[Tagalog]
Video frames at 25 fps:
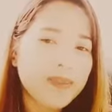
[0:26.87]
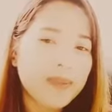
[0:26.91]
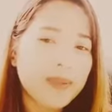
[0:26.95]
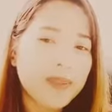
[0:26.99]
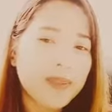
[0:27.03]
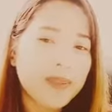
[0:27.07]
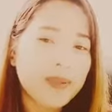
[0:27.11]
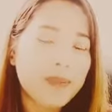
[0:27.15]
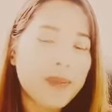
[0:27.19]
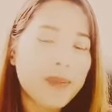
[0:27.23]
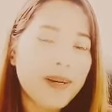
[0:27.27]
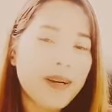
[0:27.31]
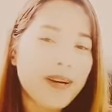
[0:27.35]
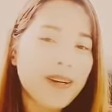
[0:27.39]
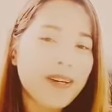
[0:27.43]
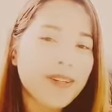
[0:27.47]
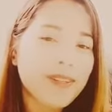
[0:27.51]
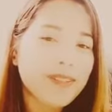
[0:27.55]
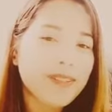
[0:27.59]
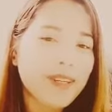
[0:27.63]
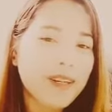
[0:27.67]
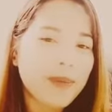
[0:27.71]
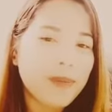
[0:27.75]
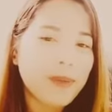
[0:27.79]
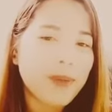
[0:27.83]
Pati mga
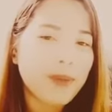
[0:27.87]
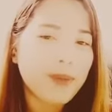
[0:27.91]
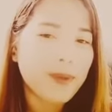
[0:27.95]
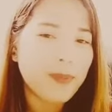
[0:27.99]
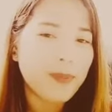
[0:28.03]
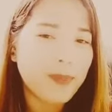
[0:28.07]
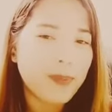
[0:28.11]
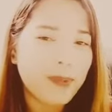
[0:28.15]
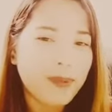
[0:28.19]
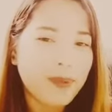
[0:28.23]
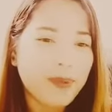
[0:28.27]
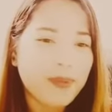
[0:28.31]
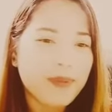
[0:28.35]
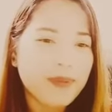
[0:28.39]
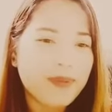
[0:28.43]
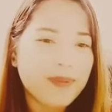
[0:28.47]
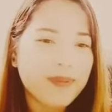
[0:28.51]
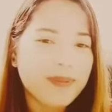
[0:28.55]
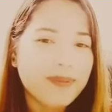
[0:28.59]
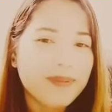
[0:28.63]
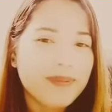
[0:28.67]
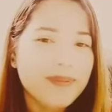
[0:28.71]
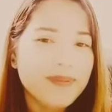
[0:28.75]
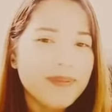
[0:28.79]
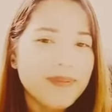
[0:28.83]
kasama ko po.
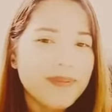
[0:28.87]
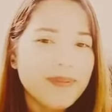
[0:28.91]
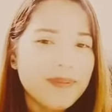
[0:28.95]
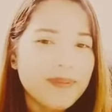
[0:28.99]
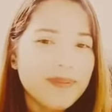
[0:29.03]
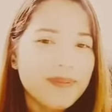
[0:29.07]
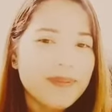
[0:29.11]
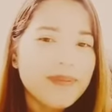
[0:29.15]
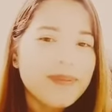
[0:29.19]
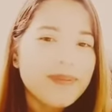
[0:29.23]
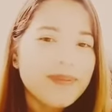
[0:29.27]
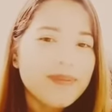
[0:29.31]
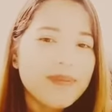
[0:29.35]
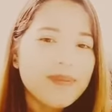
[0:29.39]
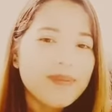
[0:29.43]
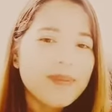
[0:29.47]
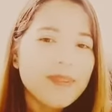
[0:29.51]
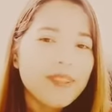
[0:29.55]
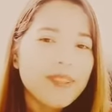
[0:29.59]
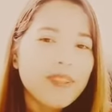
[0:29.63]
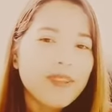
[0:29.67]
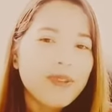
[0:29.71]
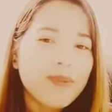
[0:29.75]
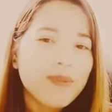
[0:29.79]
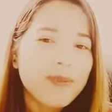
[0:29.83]

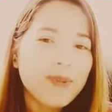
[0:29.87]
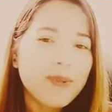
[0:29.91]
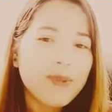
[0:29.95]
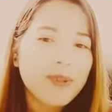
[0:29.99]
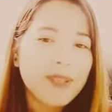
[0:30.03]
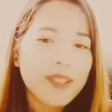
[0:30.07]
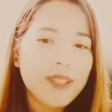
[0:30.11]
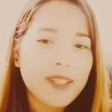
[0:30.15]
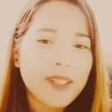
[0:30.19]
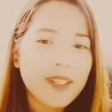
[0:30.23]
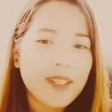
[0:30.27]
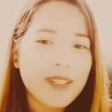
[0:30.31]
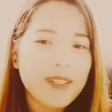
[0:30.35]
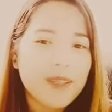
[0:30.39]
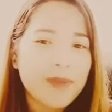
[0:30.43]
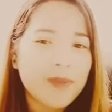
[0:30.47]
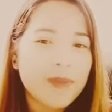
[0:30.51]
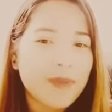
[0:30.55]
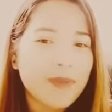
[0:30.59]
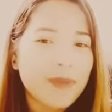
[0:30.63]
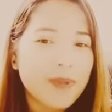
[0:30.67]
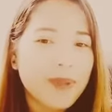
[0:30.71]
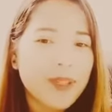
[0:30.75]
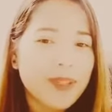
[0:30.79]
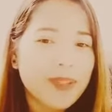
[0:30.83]
Ngayon po, kailangan
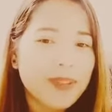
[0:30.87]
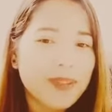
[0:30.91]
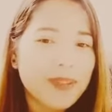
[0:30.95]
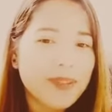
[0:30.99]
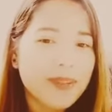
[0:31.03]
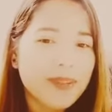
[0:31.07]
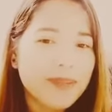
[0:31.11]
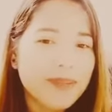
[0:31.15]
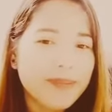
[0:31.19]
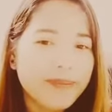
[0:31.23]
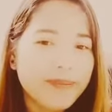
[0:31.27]
po natin